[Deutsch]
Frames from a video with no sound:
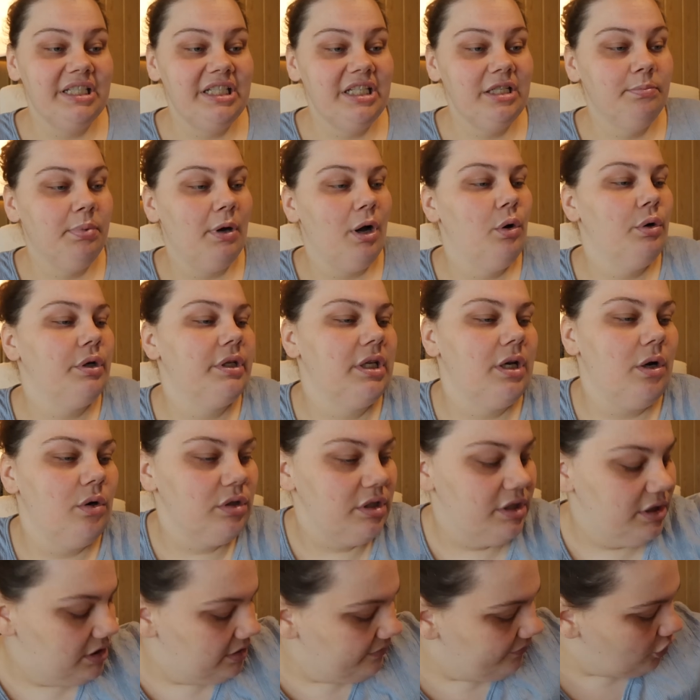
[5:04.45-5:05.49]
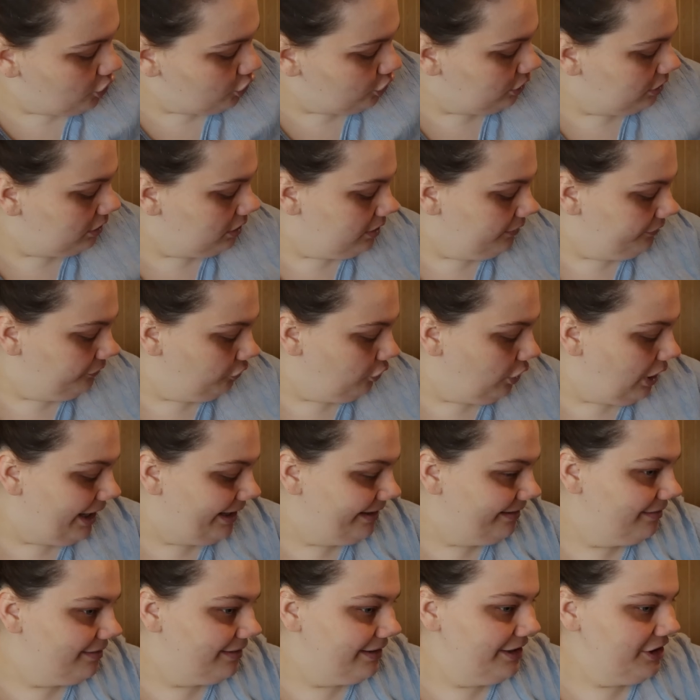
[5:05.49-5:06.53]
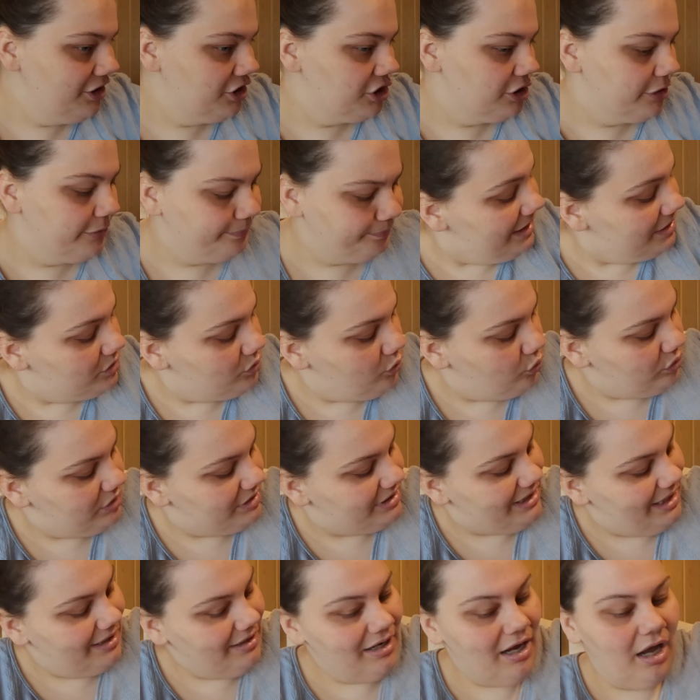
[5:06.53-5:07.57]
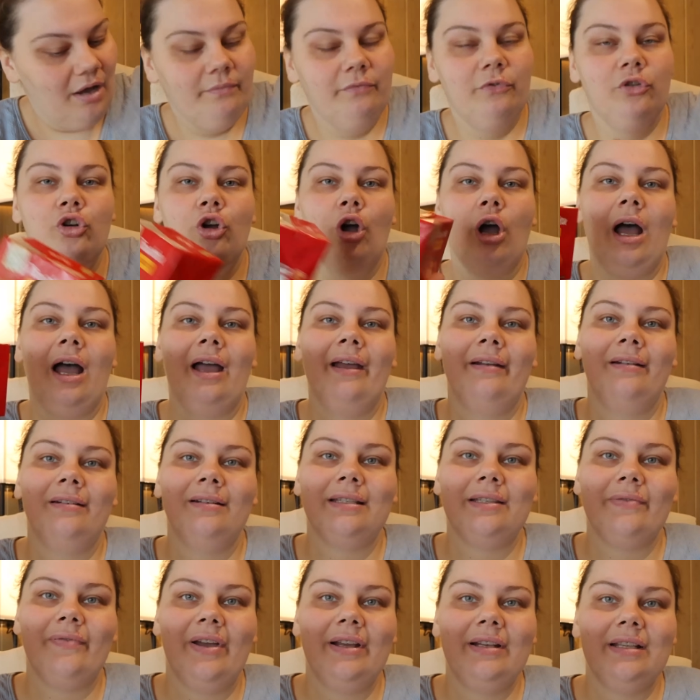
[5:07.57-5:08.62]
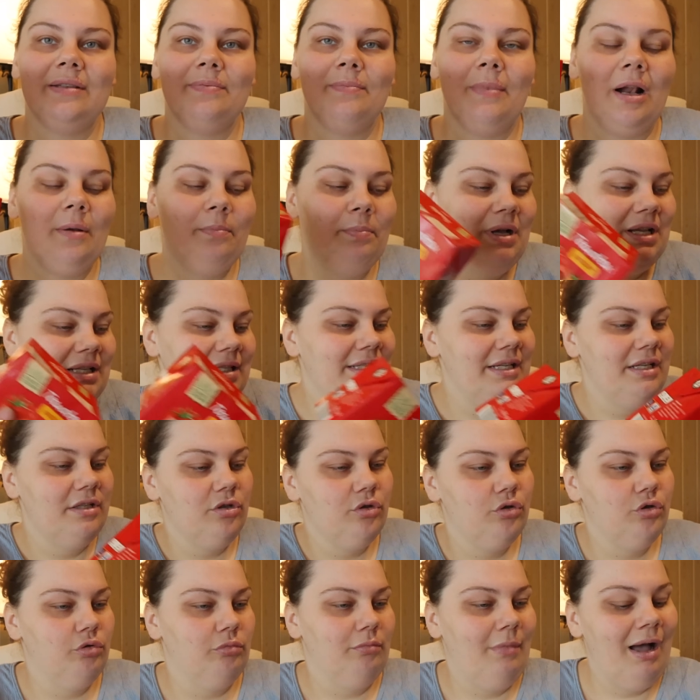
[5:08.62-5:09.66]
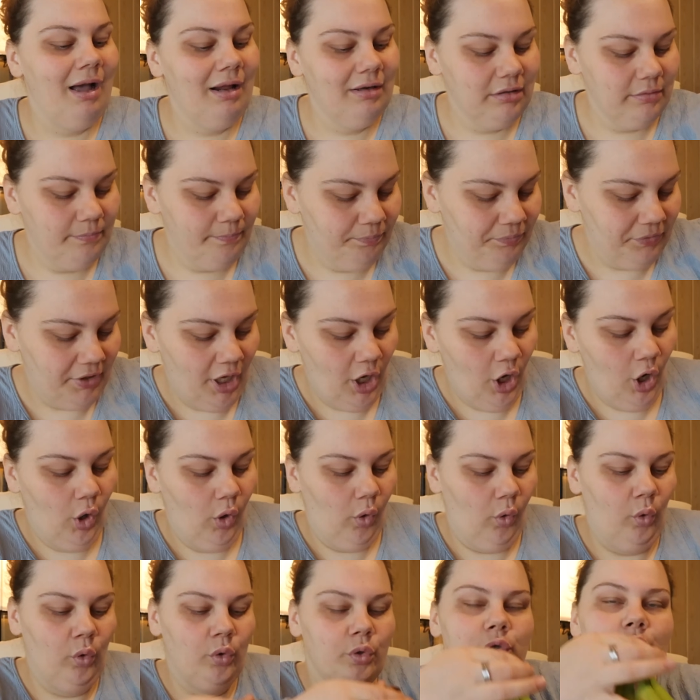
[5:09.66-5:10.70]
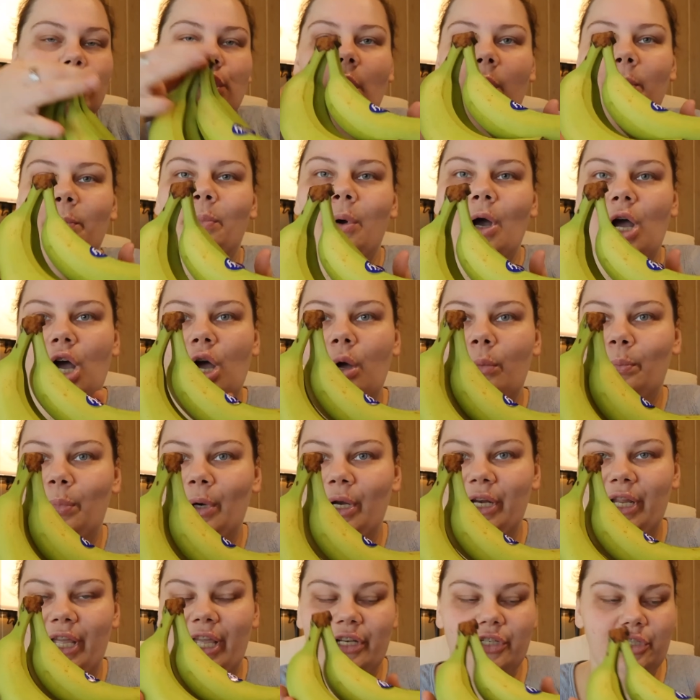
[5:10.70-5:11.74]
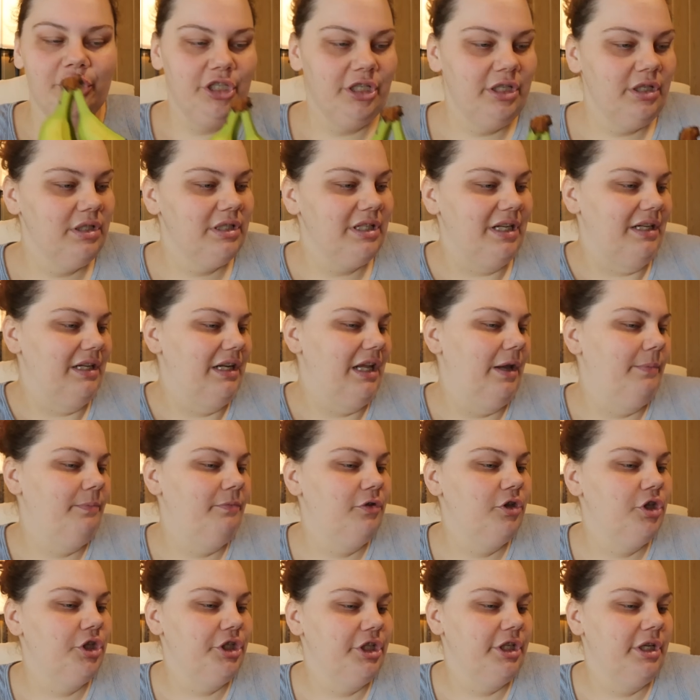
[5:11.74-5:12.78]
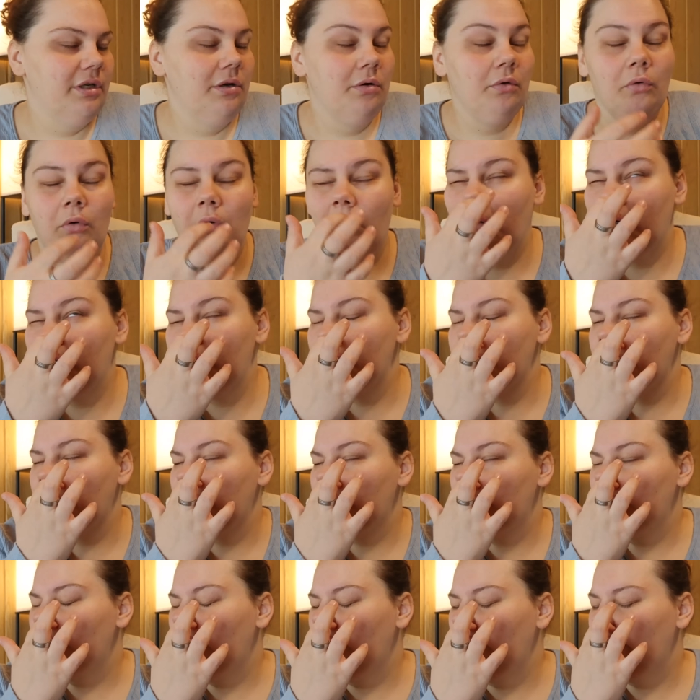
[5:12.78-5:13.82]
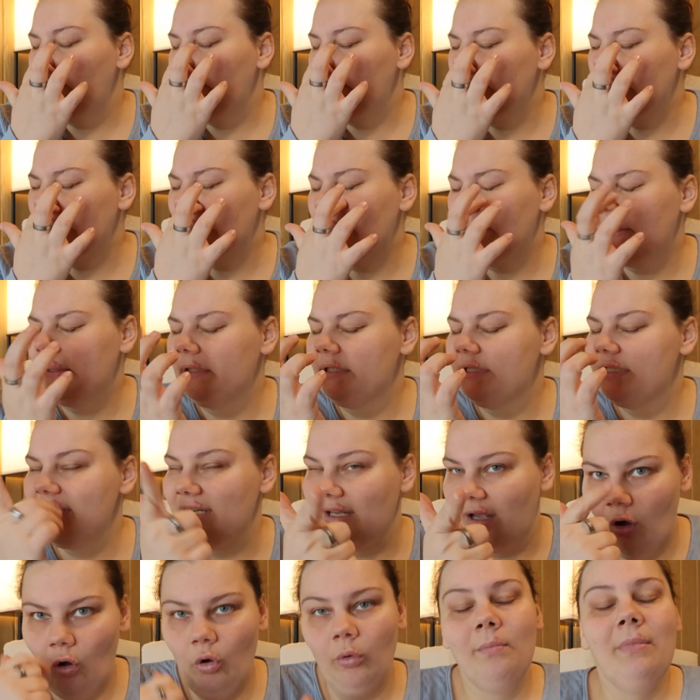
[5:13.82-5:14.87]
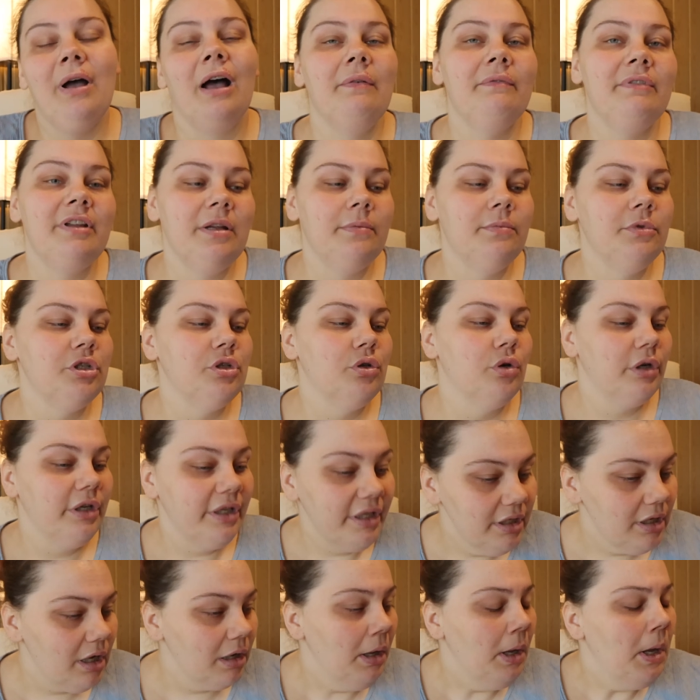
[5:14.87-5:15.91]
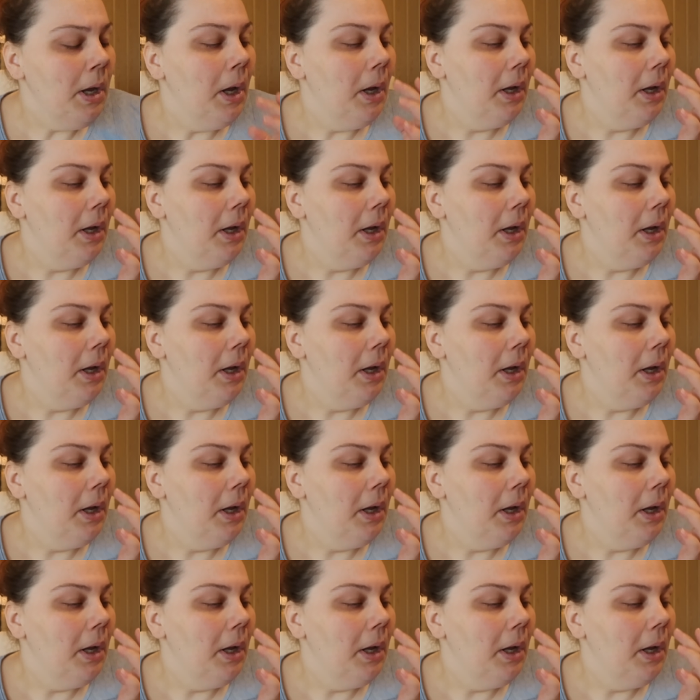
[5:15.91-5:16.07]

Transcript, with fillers: Die brauche ich auch diese Woche für ein Gericht. So, dann haben wir noch ein zweites Mal passierte Tomaten und ein paar Banänchen, denn Äpfelchen und ich meine Trauben haben wir nämlich noch hier.